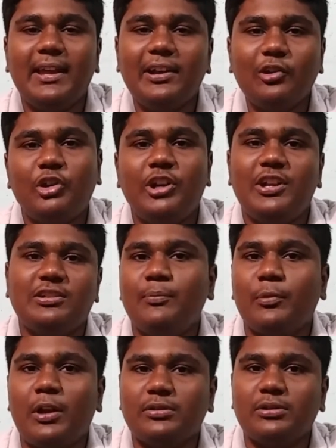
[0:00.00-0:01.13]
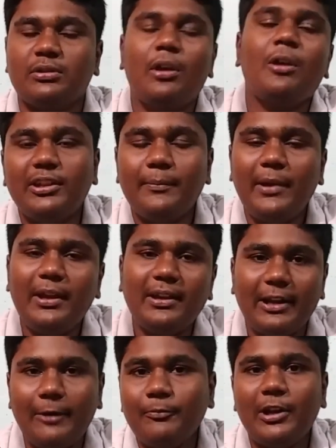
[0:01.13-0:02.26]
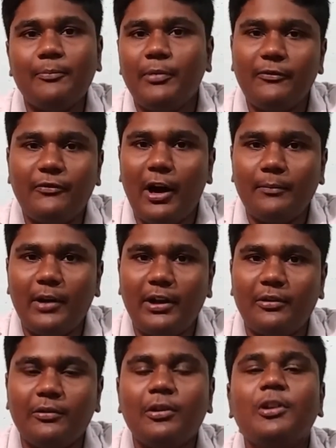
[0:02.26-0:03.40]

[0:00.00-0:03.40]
ஏக்ளுட்டினேஷன் ப்ராசஸ் அந்த மாதிரி கிளம் கிளம்பாக ஃபார்ம் ஆயிடும்